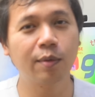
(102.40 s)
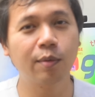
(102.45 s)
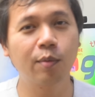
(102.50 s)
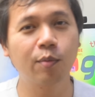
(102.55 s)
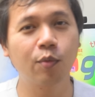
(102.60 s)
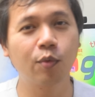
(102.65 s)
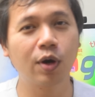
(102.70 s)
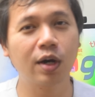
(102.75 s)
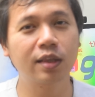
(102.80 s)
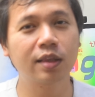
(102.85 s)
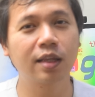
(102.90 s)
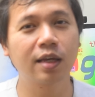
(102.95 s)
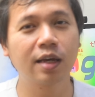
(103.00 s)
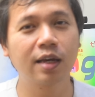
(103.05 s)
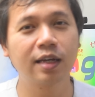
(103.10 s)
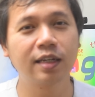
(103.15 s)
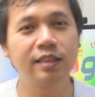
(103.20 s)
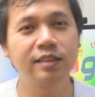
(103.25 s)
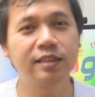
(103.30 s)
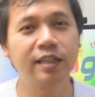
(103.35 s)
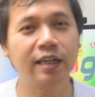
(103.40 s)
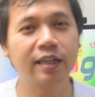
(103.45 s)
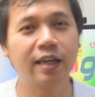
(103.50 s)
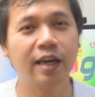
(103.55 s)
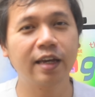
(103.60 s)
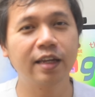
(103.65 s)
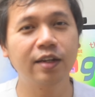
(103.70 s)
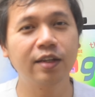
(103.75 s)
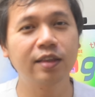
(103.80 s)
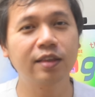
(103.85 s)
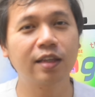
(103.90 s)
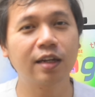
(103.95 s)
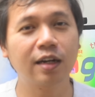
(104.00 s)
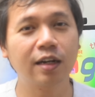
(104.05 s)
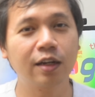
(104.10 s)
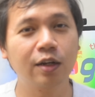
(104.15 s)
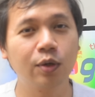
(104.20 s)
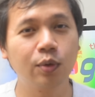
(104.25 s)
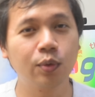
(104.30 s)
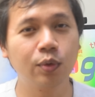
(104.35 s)
yang membuat jacknya ini
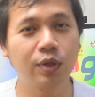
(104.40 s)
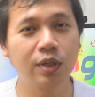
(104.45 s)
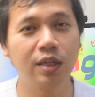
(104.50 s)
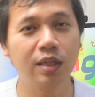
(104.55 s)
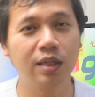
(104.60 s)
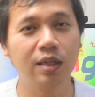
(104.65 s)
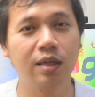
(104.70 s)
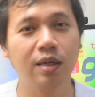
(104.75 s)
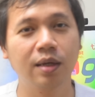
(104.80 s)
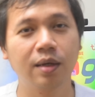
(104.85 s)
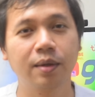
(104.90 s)
terlindungi.